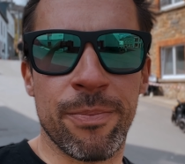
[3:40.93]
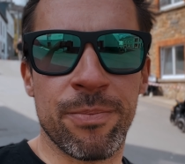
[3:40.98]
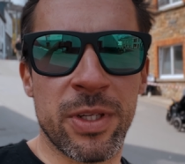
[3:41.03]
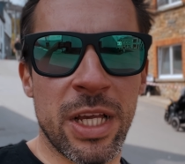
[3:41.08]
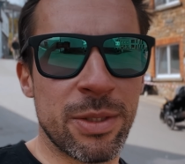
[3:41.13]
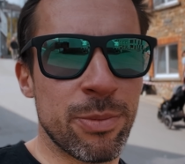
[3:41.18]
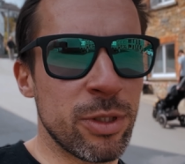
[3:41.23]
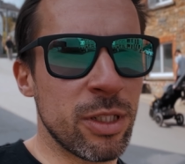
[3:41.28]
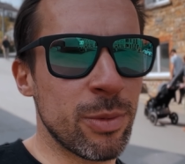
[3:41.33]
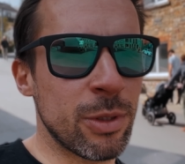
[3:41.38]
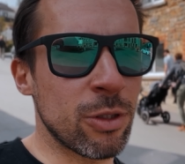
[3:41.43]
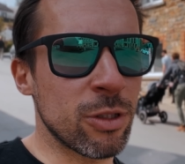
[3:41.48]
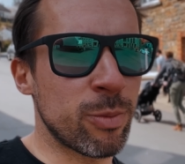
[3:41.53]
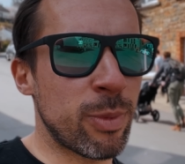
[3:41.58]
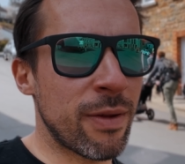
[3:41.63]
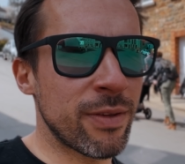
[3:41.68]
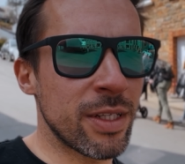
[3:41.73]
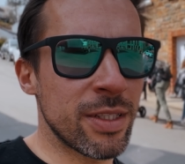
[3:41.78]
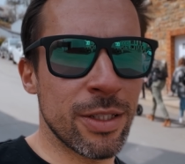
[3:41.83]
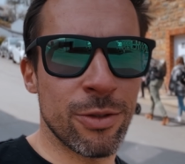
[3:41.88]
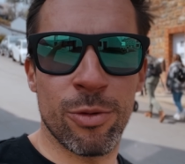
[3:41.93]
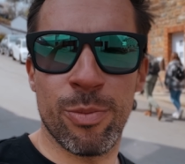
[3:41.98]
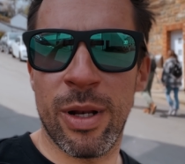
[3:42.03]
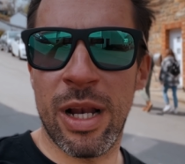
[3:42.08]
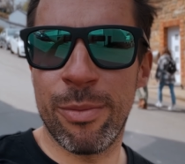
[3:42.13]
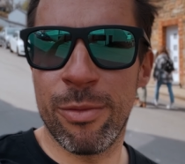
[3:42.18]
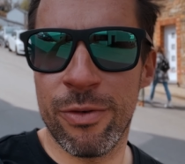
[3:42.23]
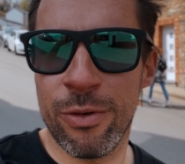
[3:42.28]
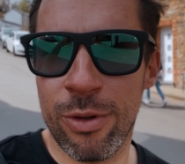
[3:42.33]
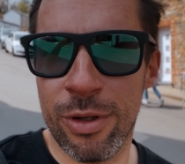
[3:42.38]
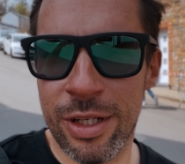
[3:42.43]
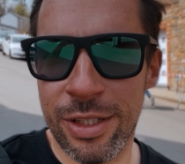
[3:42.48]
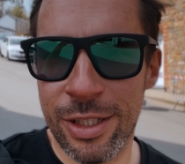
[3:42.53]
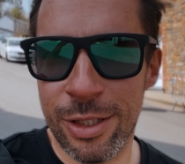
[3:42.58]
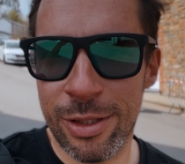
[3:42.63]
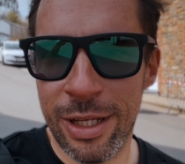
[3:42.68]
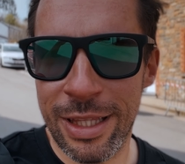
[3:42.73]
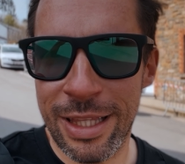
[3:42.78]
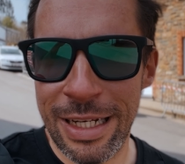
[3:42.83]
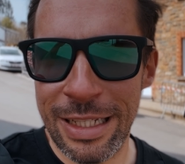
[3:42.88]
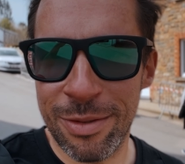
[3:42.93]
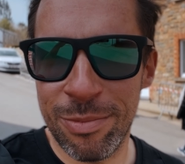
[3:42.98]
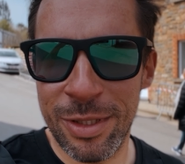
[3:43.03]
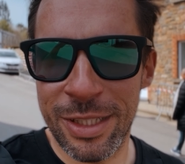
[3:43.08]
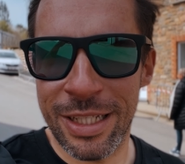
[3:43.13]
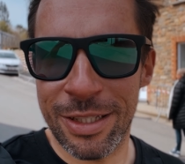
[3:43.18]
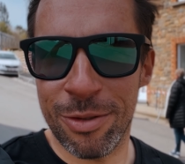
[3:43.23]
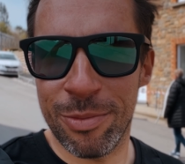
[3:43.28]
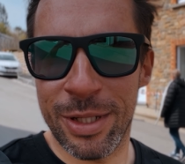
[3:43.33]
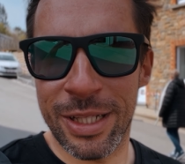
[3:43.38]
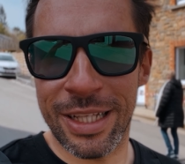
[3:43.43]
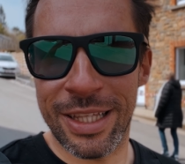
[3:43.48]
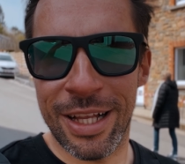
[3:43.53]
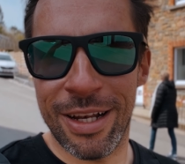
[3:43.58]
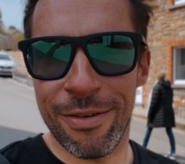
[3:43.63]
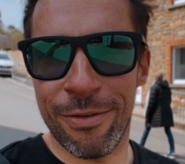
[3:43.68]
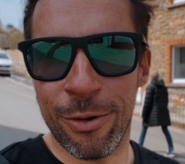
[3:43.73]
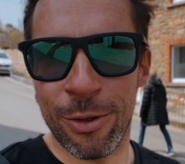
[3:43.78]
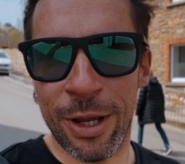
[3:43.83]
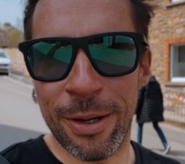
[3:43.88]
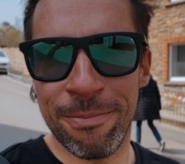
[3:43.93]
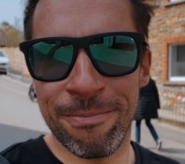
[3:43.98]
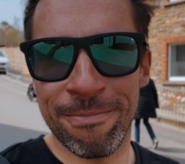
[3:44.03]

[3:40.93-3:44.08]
Zaraz będziemy to sprawdzać, zaraz odpalamy w ogóle gdzieś tej transmisję sobie na telefonie.